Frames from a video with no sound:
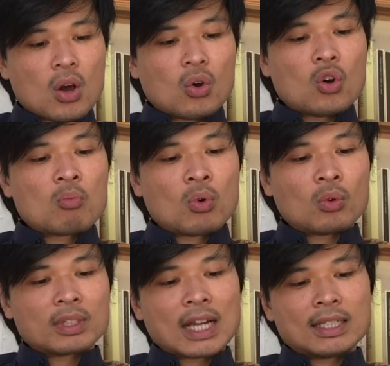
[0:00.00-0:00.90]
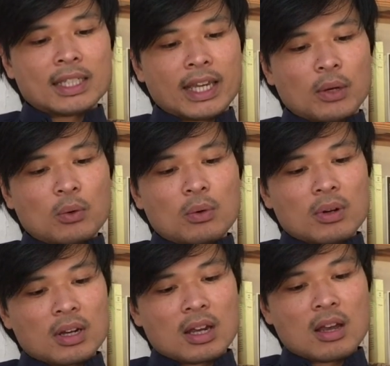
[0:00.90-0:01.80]
Au mont
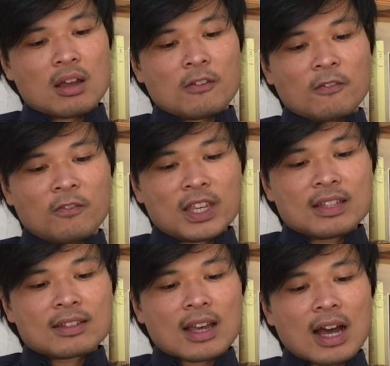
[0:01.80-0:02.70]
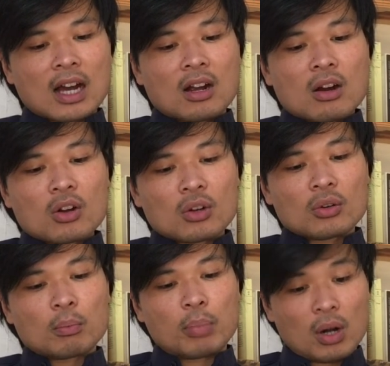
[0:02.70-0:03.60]
Vite un coq
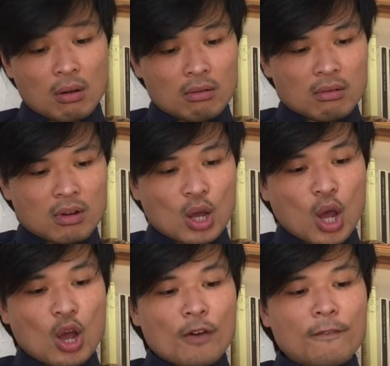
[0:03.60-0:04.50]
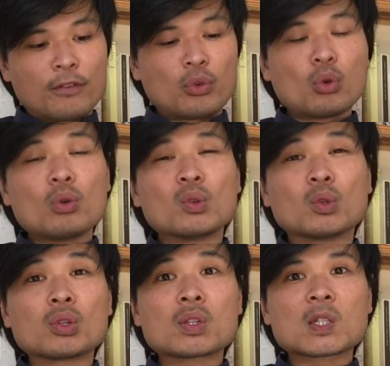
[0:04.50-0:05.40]
blanc, vieux de
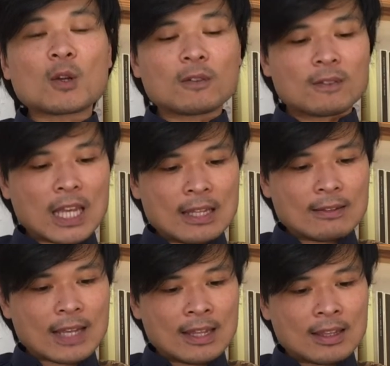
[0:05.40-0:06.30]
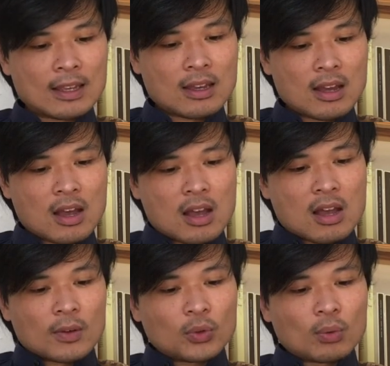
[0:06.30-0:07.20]
centaines d'années,
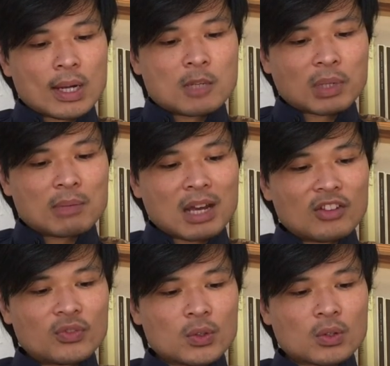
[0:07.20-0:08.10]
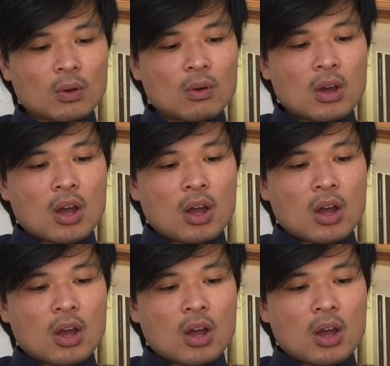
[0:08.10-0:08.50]
dont l'esprit malfaisant